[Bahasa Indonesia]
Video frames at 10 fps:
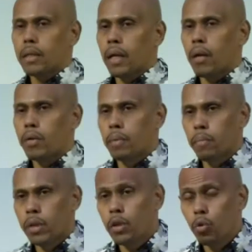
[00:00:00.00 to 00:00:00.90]
saya kalau
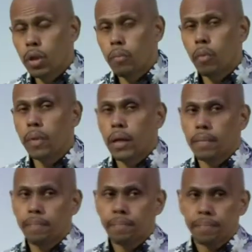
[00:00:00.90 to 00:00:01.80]
jemput dia tunggu di mobil.
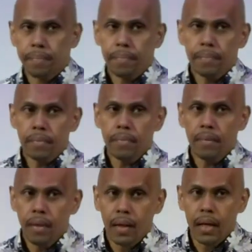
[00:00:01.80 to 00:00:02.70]

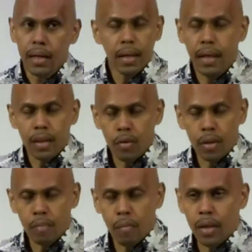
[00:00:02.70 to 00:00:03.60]
Kali ini dia nggak tunggu
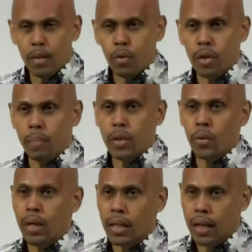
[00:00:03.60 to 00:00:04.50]
di mobil, dia tunggu di pintu
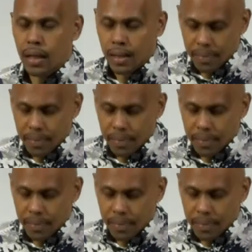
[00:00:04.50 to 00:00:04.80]
kedatangan.